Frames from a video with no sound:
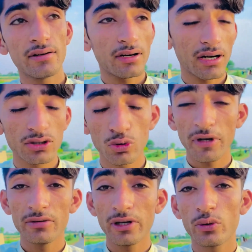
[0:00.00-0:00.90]
आज तो
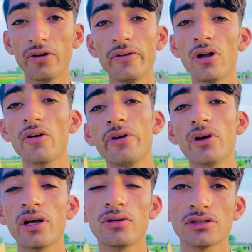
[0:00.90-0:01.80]
बाद मेरा कोई व्लॉग वीडियो
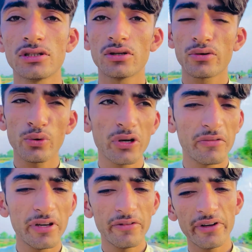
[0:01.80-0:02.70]
कहना हो फिर तो कोई
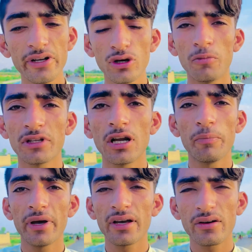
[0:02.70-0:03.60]
भी वीडियो मतलब
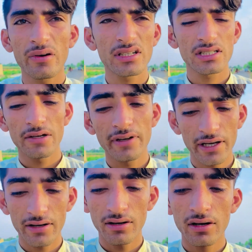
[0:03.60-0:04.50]
पे कशा भी
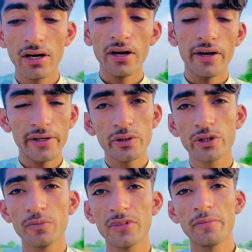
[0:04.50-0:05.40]
कहना
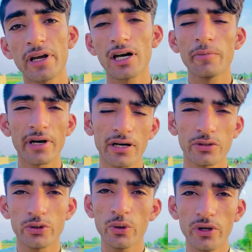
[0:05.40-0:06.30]
यूट्यूब पर मैं काम करना
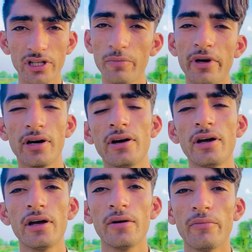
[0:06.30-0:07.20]
छोड़ देना पाया
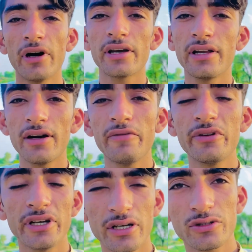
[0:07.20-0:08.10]
बाकी लव यू
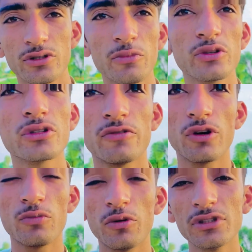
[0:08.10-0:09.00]
थैंक यू सो मच तुम
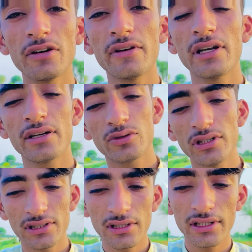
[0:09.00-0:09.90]
फॉल मुहब्बत मैंने
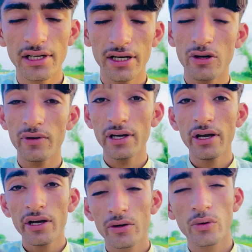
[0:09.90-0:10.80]
थोड़ी जिंदगी दिखा रहे
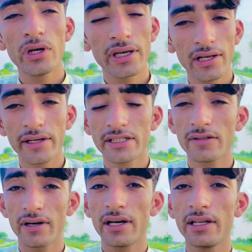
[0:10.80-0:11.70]
कोई गिला
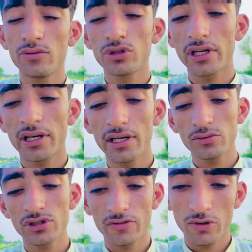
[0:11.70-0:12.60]
शिकवा कहनी तुसा कने
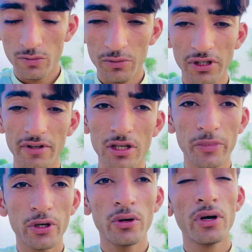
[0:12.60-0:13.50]
तुसा फुल मुहब्बत मनी
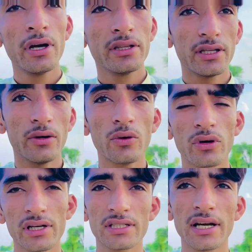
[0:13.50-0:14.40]
पियो तो
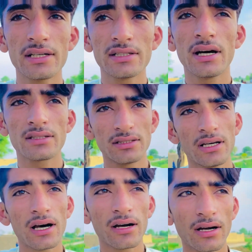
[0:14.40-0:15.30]
हूँ कशा कहने से आखिर
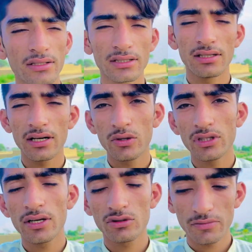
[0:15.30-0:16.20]
आख आखते था
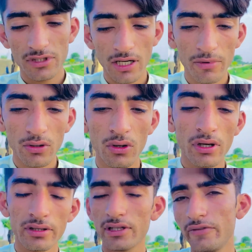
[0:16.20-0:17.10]
चैनल को सब्सक्राइब करो
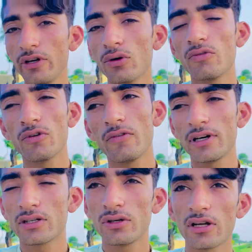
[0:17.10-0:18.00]
तो वीडियो को फुल
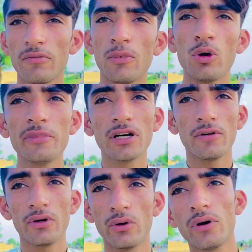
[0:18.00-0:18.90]
वॉच करो यार मुहब्बत
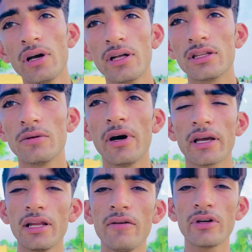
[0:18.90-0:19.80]
मंडो तो
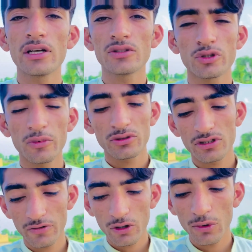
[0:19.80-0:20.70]
बाकी लव यू थैंक यू सो मच
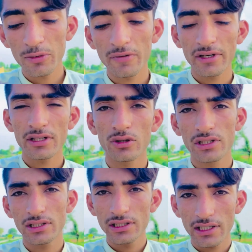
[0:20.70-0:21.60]
तुम फॉल मुहब्बत मैंने थोड़ी
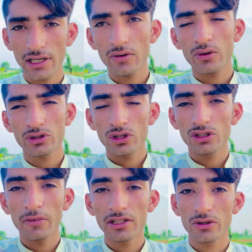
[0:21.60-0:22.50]
जिंदगी दिखा रहे खुश रहो
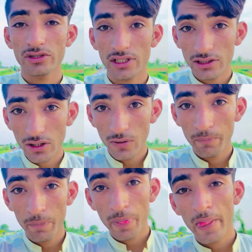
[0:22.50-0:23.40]
तो बाद रहो तो याद रहो
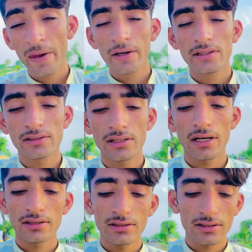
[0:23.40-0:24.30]
तो
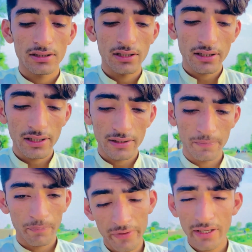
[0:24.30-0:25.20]
संगात अगर
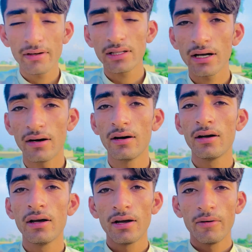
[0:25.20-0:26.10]
थी वे ना
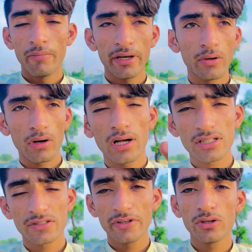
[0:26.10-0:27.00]
मैं इो
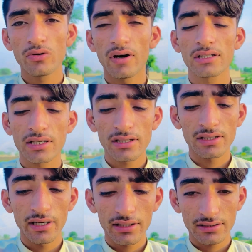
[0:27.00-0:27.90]
लास्ट वीडियो वॉच करे
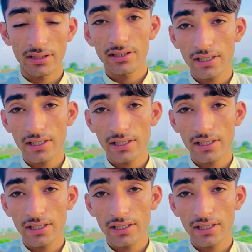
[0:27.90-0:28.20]
सडेक सा